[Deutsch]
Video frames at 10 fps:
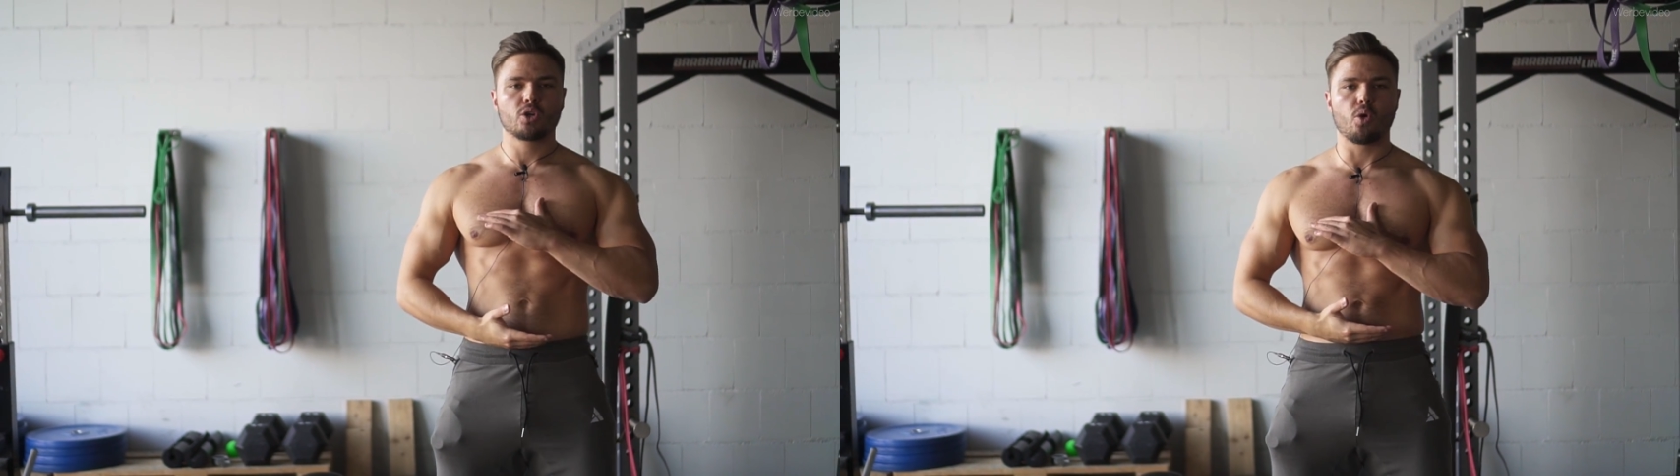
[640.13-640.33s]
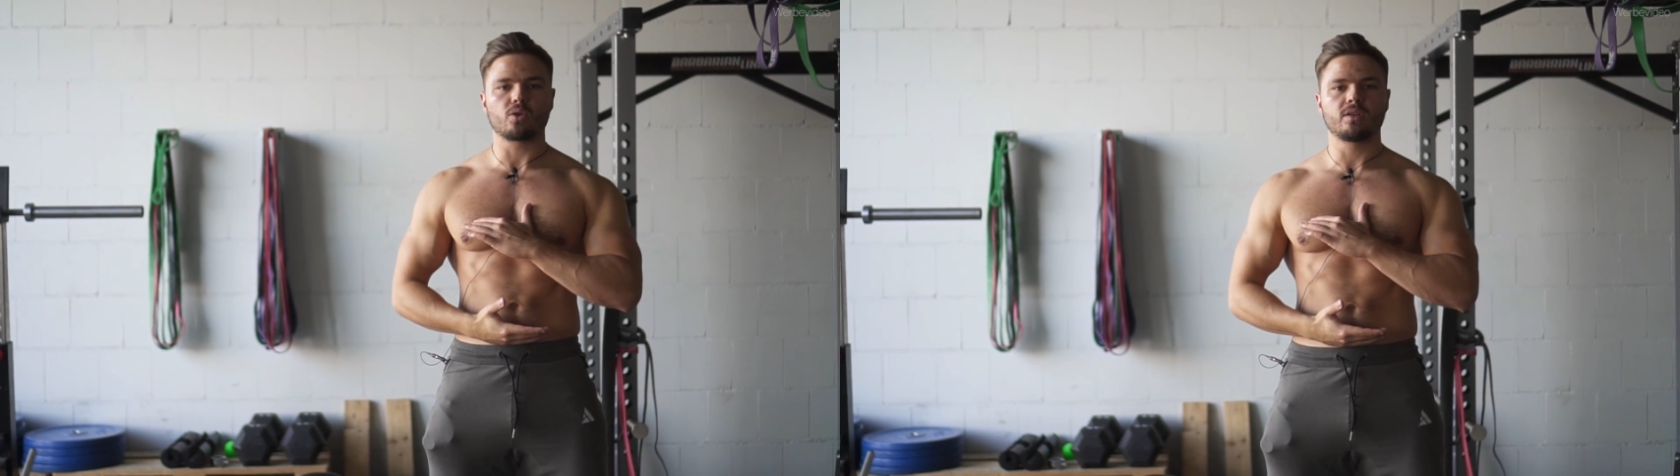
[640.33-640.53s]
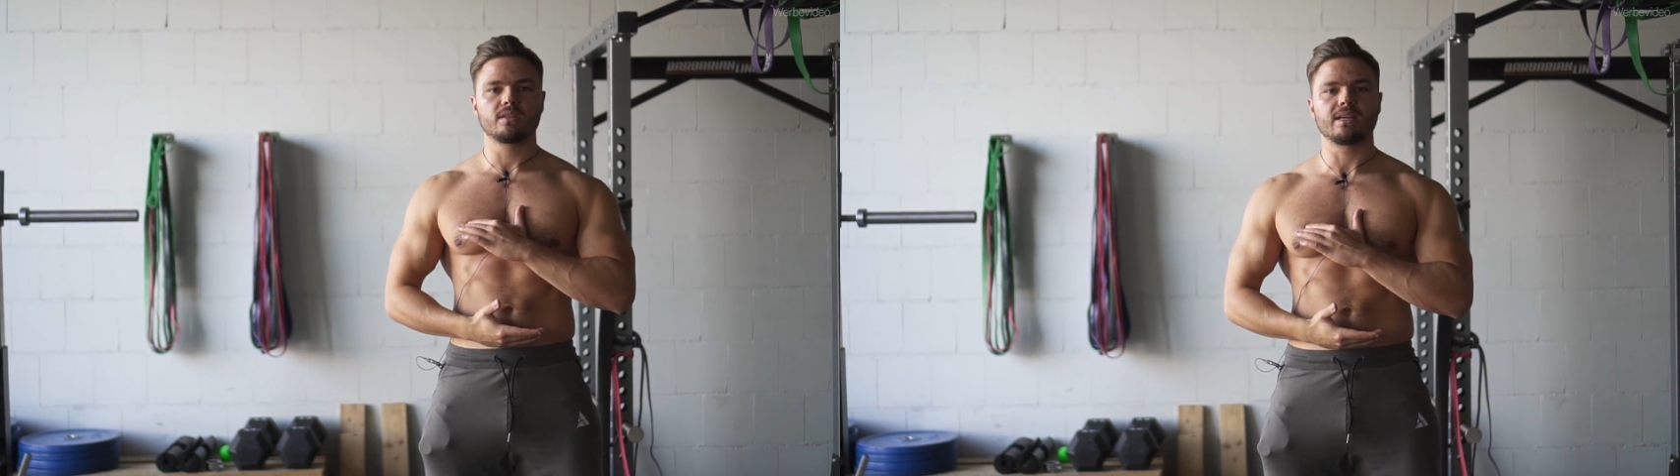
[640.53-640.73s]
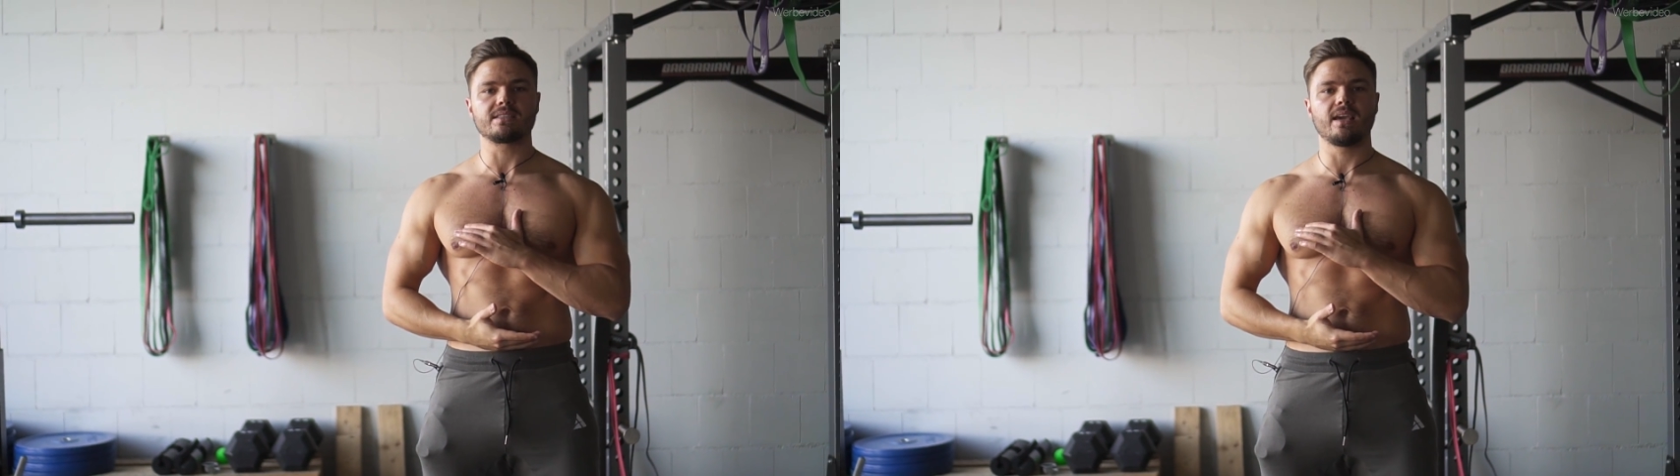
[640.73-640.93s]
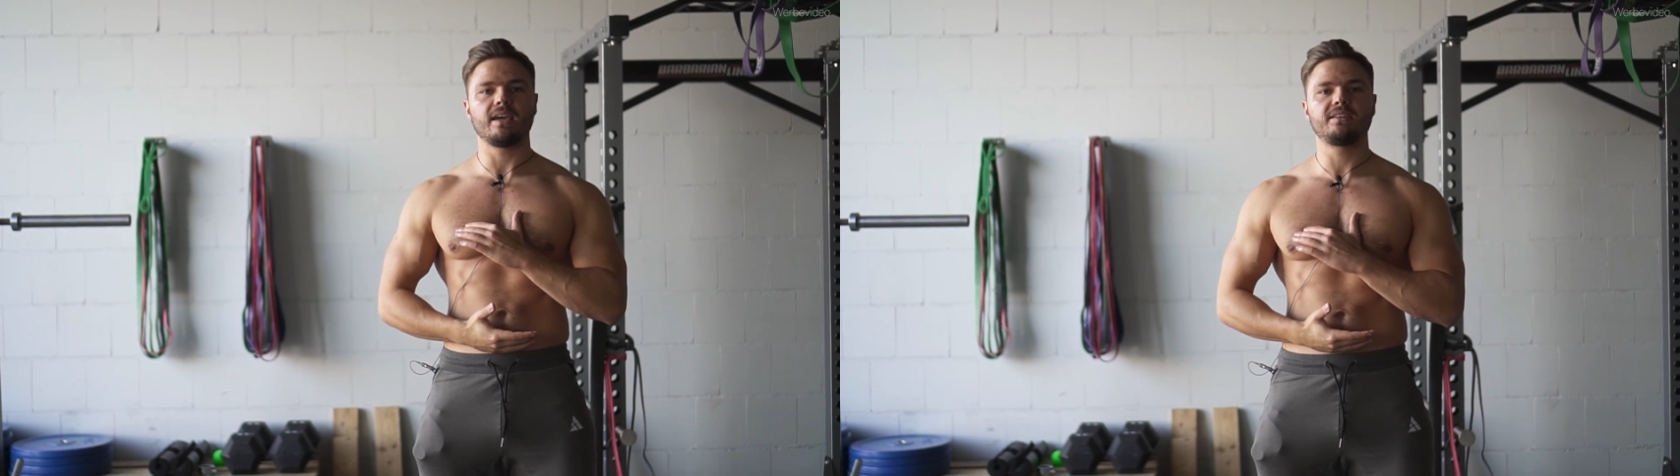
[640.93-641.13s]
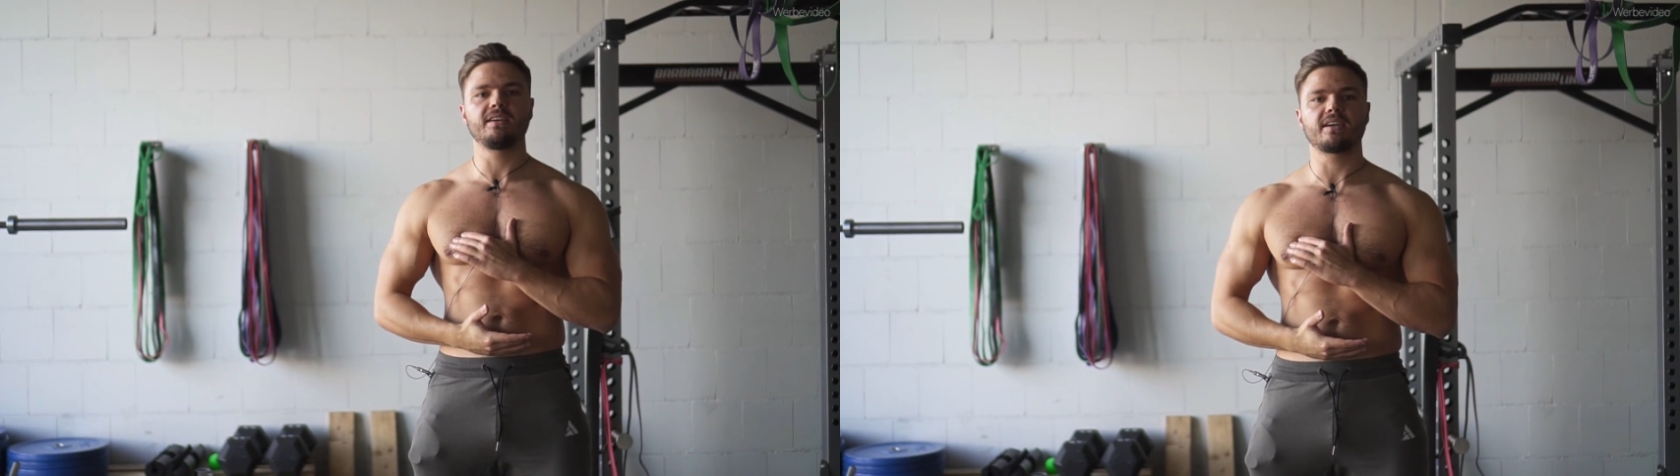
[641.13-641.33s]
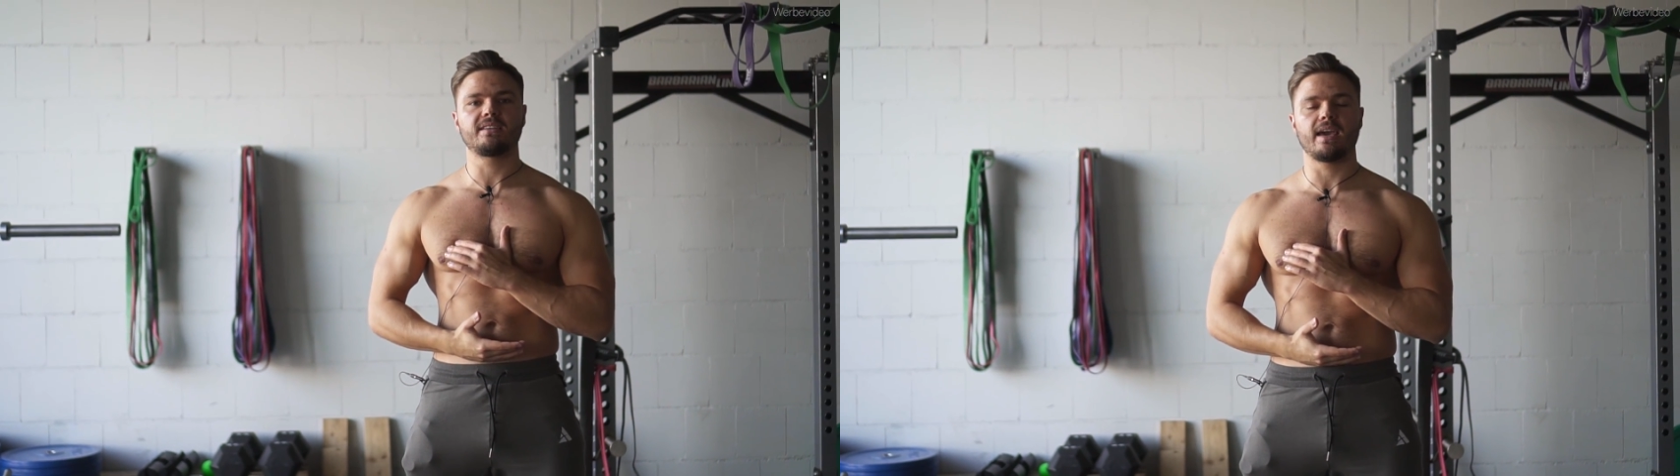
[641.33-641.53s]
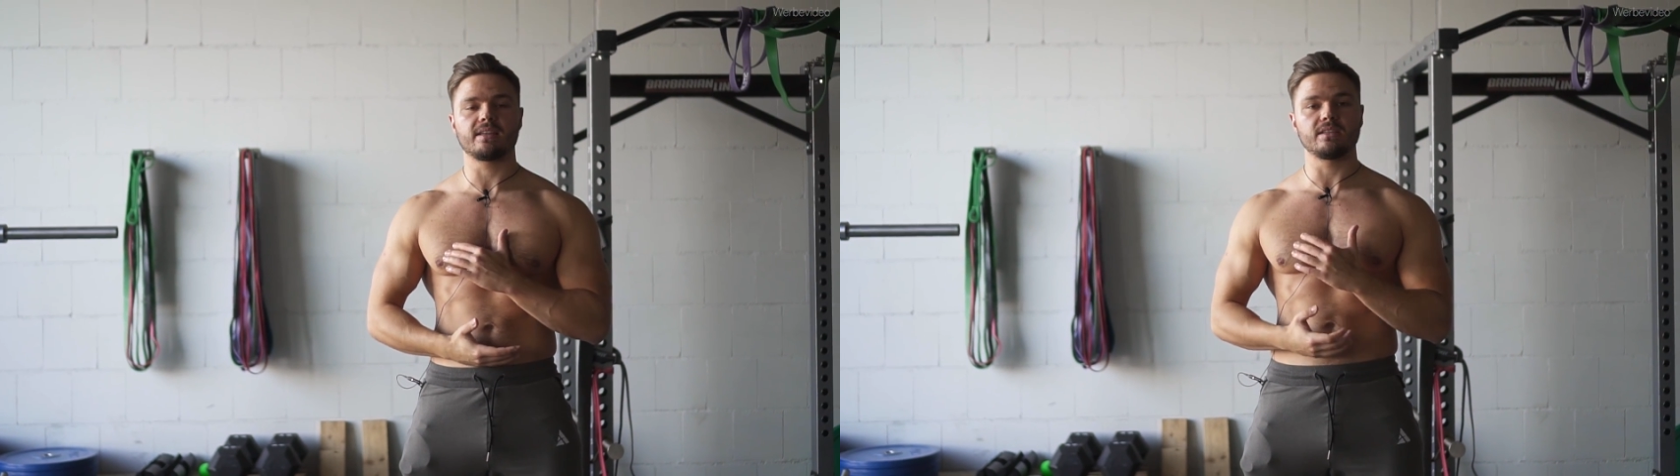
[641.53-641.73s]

guckt, dass ihr Integrität